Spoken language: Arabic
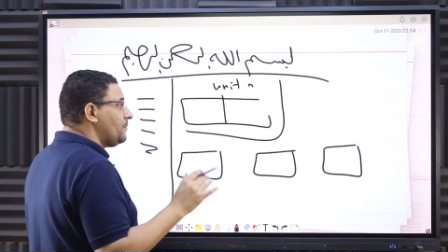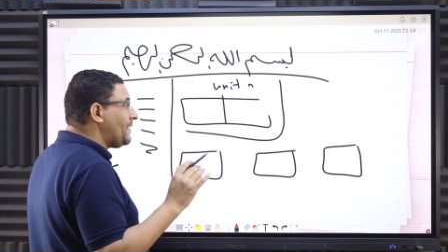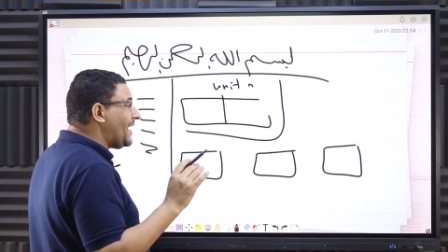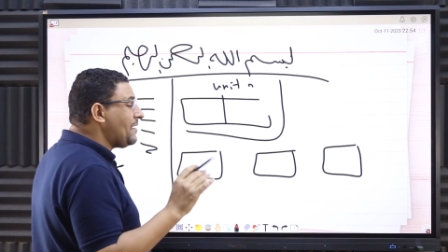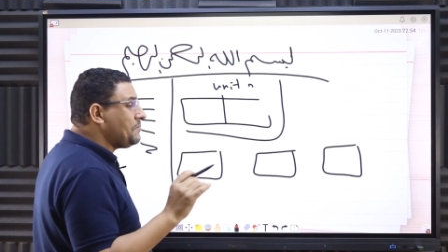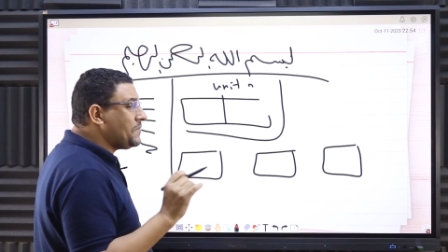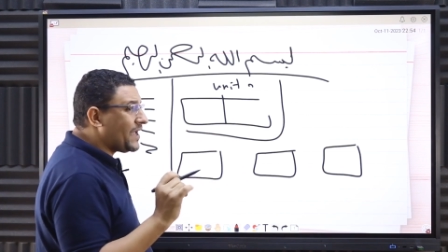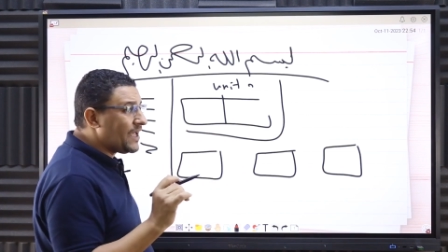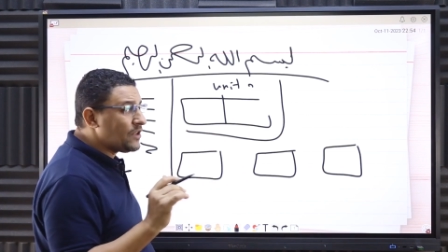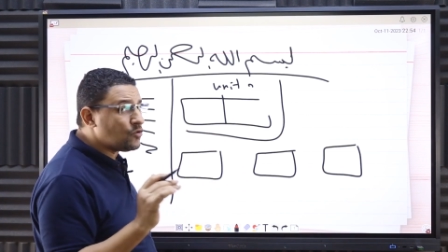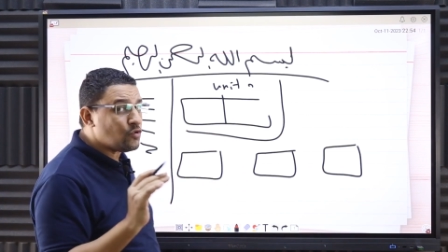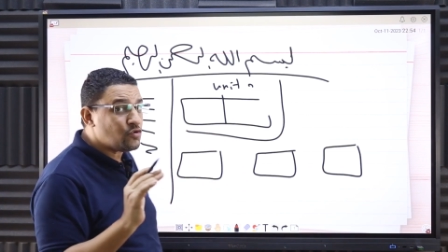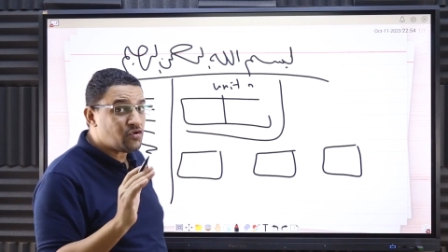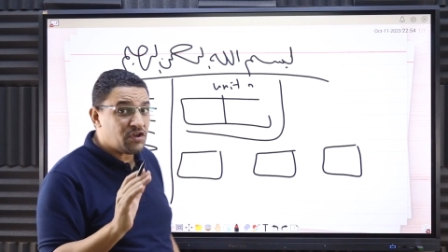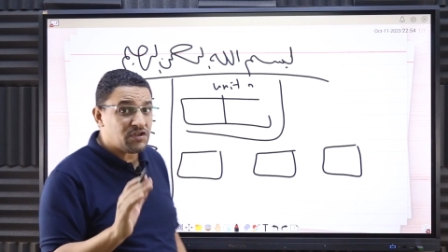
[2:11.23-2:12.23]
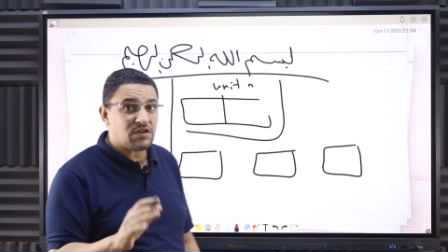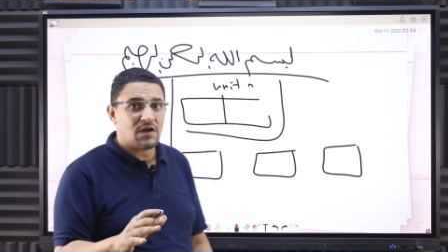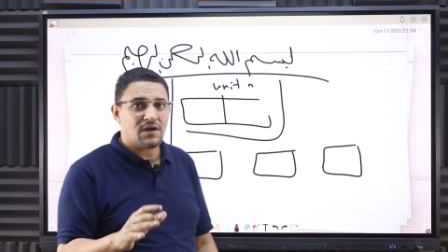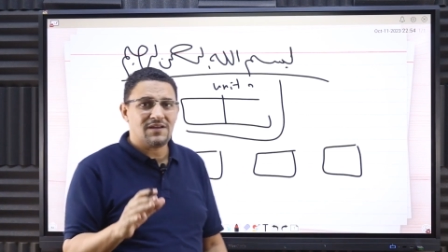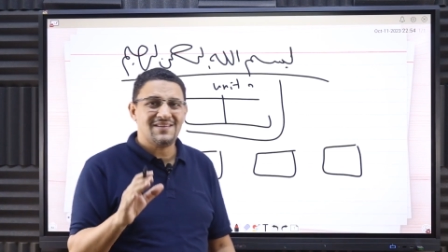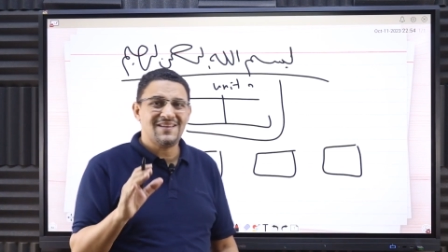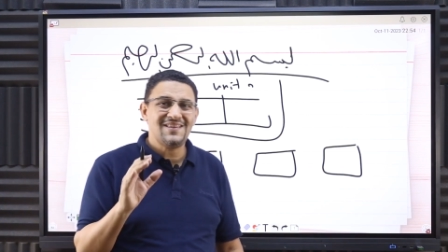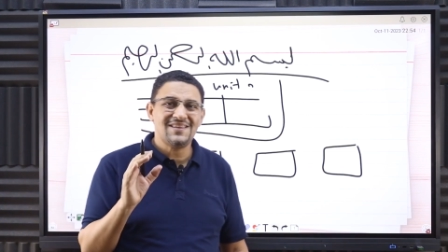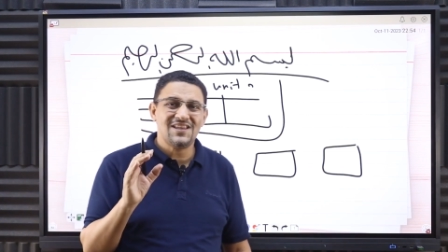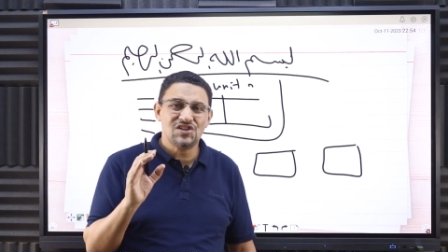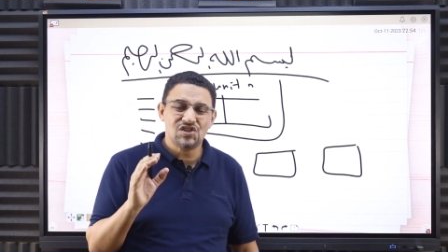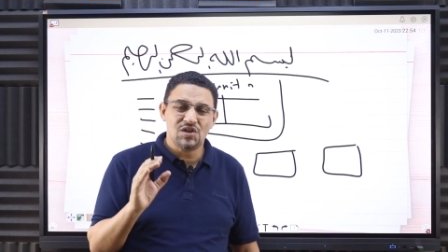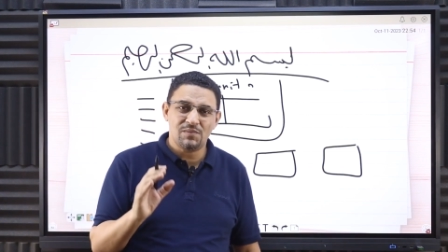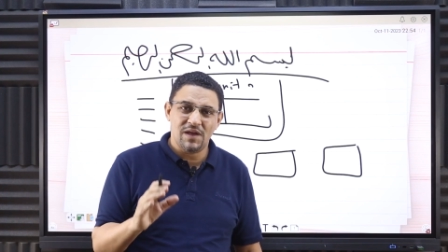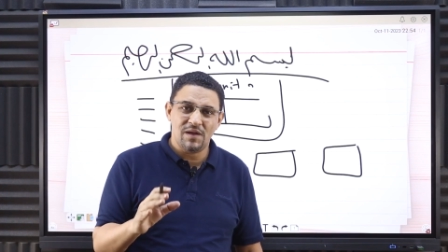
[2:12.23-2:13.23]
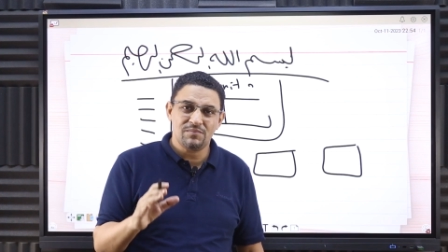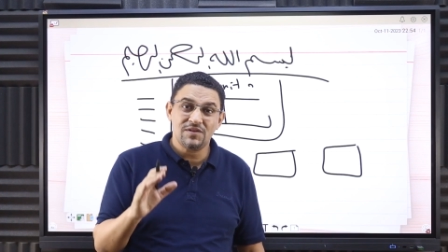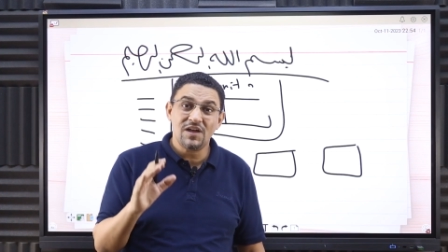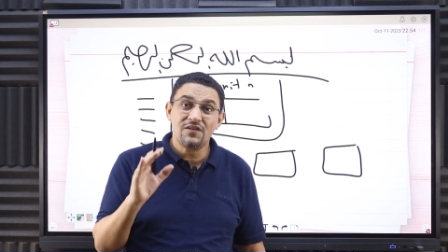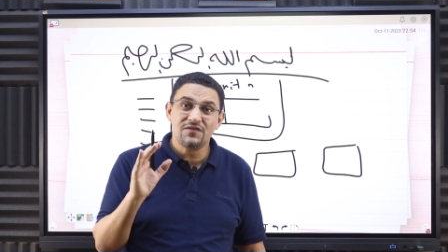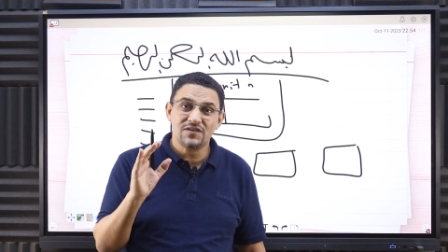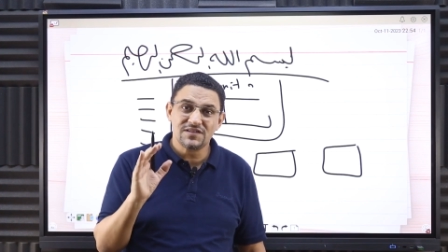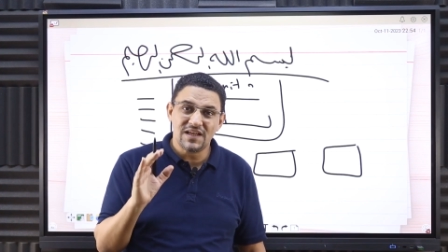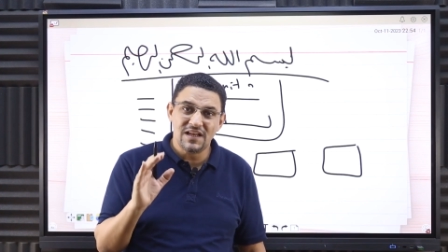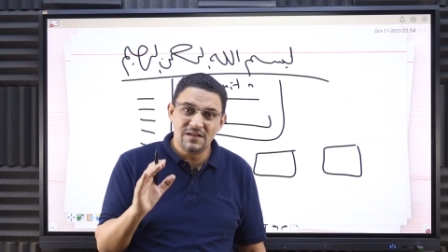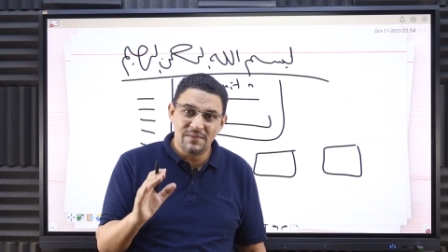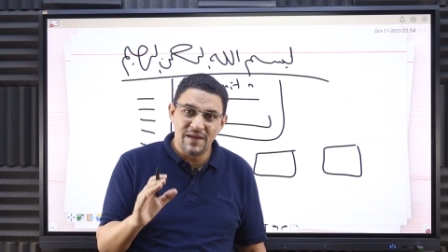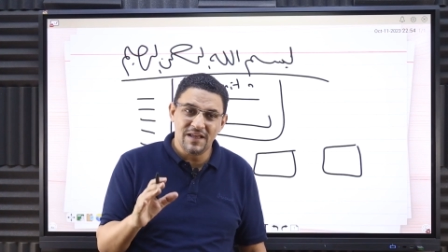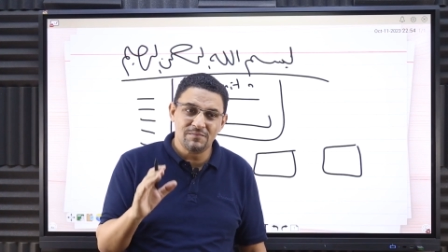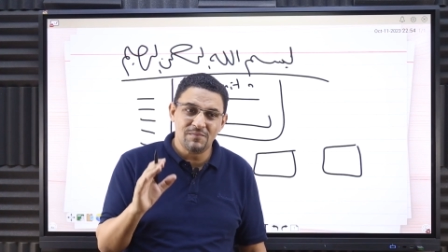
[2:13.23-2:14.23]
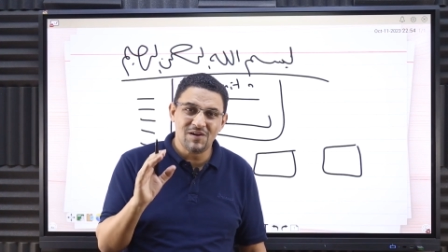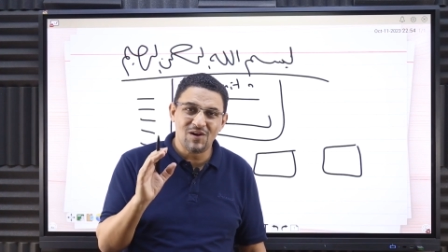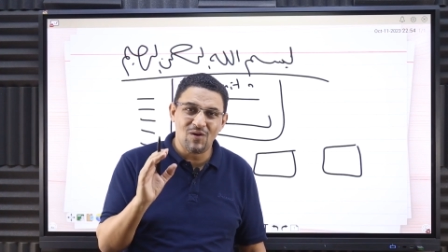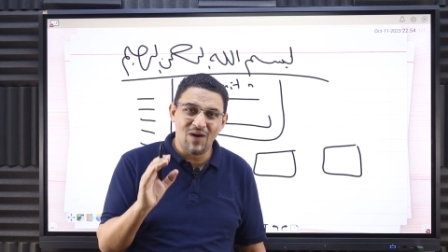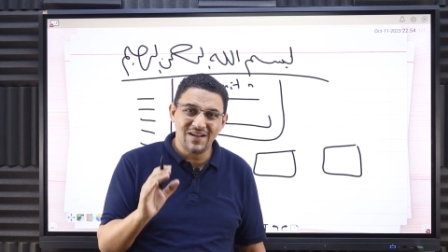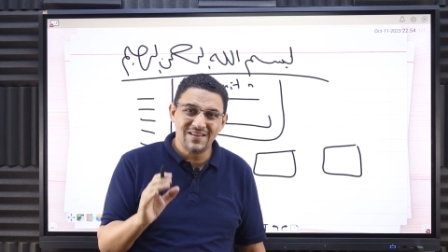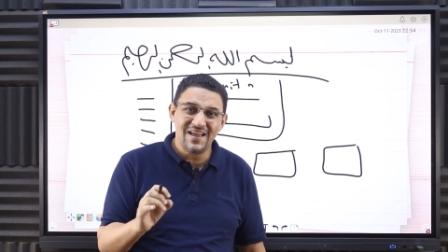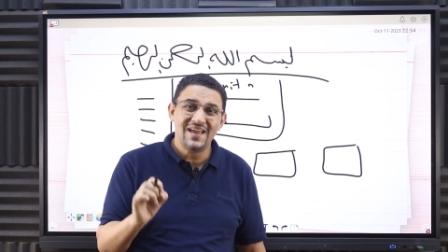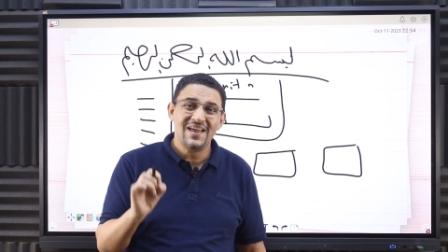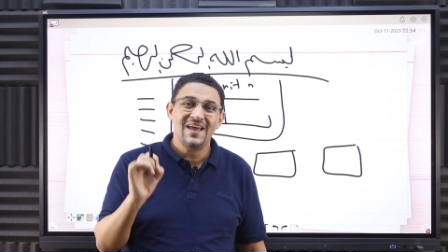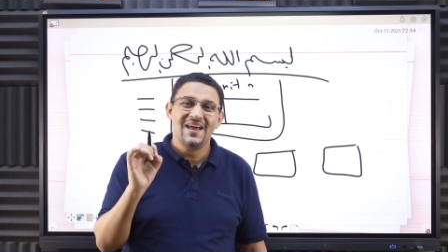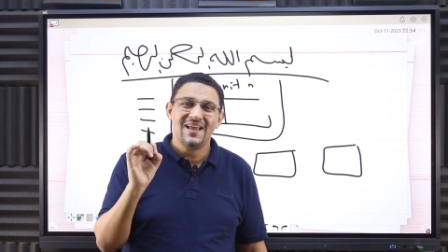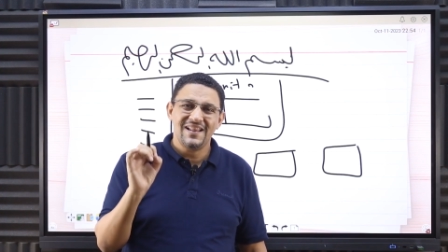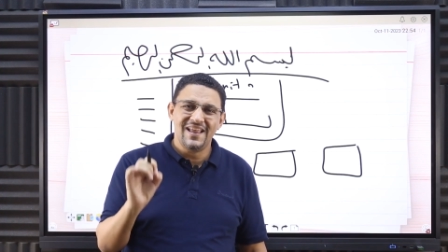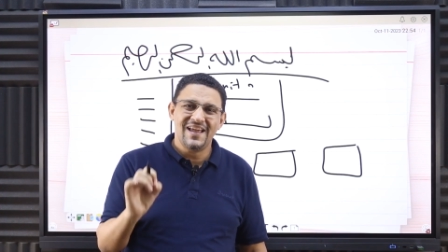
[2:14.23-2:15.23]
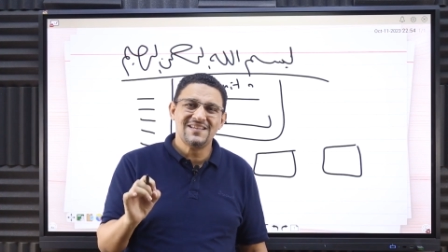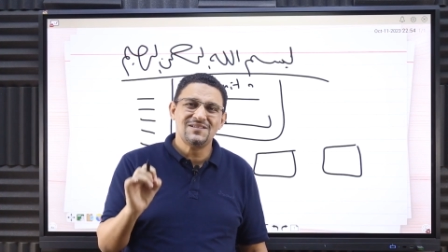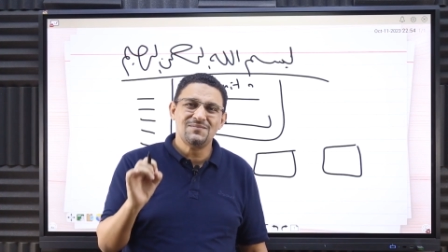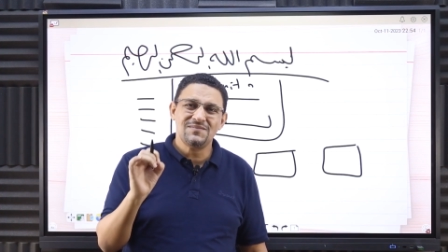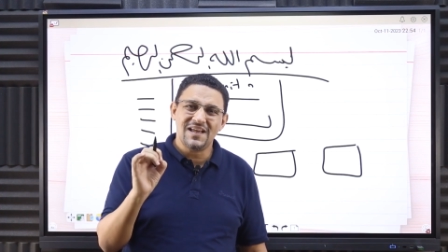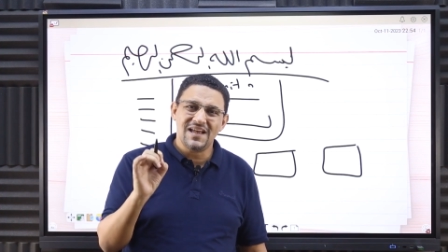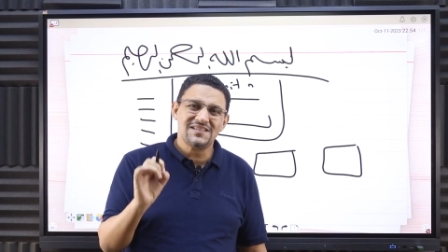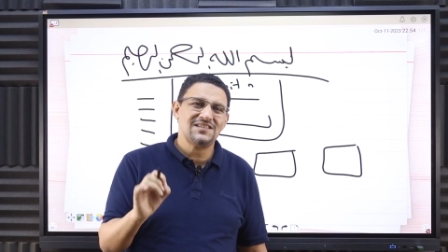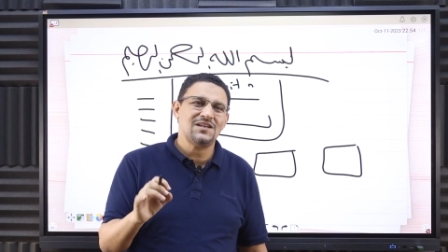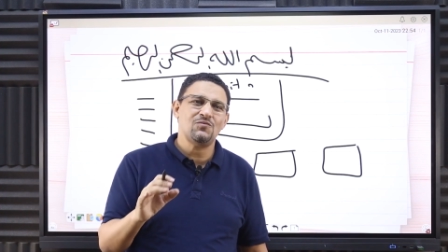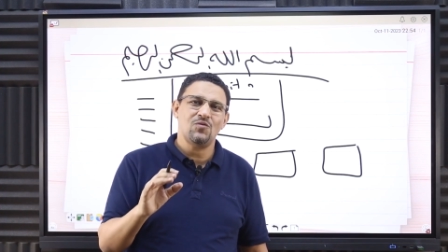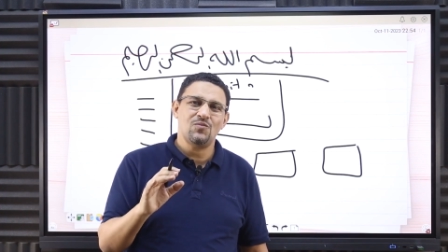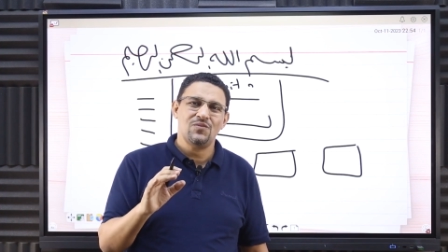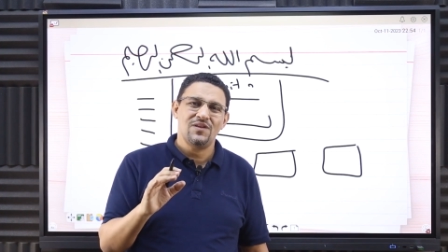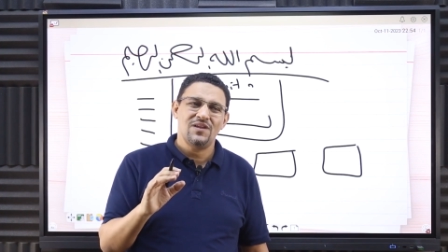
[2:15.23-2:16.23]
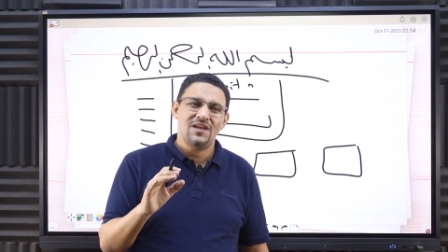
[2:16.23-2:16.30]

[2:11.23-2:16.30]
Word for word: مهما كان قدرتك ان انت يا شباب تحفظ كلمات مره واحده لازم تقسمهم